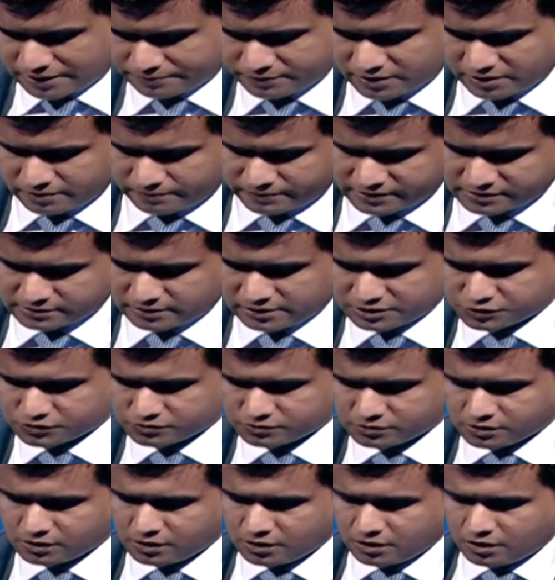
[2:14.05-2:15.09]
আপনার বিশ্লেষণ
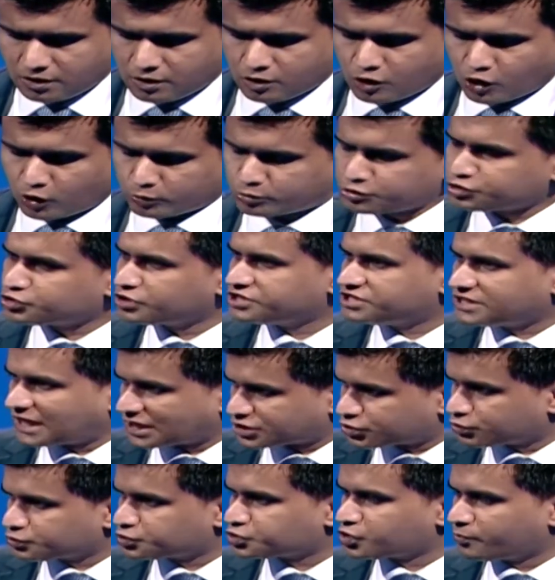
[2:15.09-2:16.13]
অবশ্যই
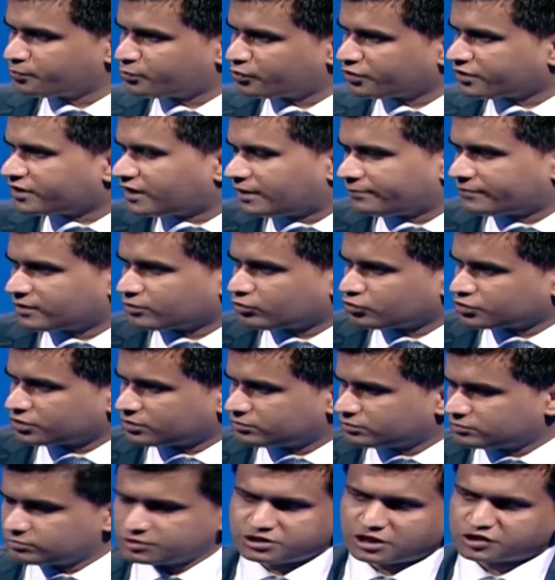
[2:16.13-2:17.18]
জাসদ সম্পর্কে আমরা কথা
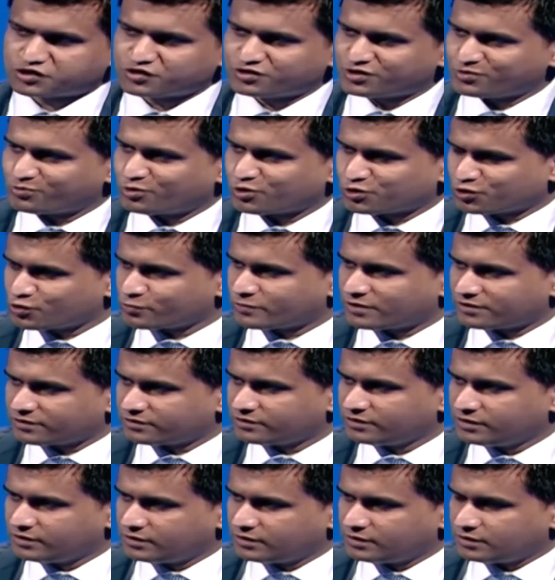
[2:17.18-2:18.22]
বলবো জাসদের বর্তমান
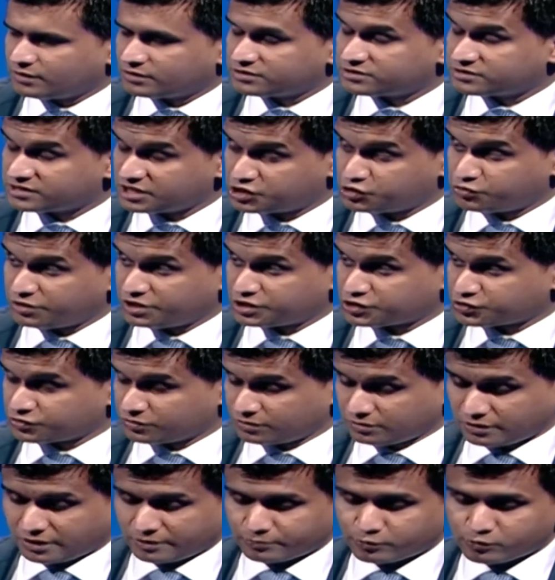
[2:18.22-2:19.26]
সিচুয়েশন
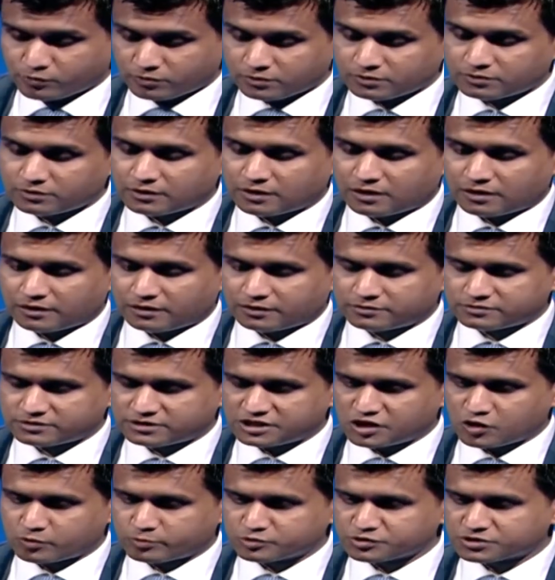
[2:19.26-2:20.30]
এবং যে
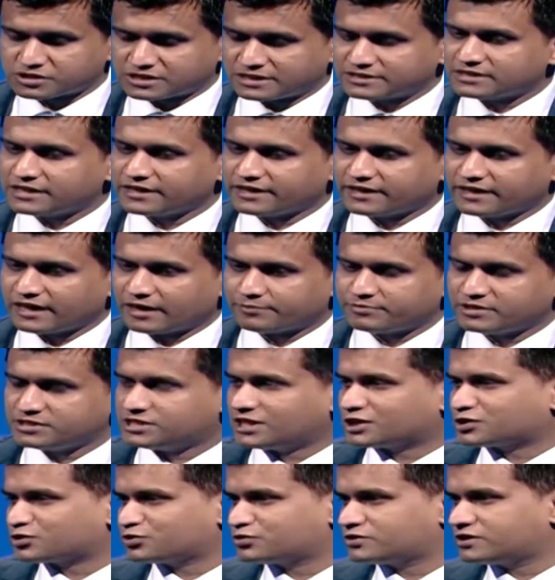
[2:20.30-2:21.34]
অবস্থান থেকে আপনি
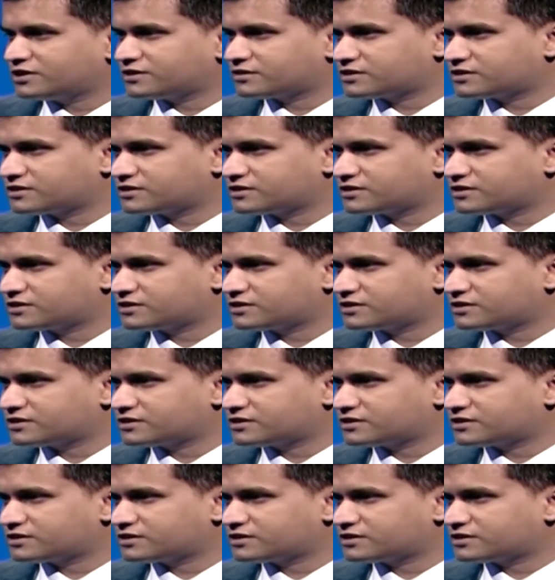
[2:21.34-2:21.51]
জাসদের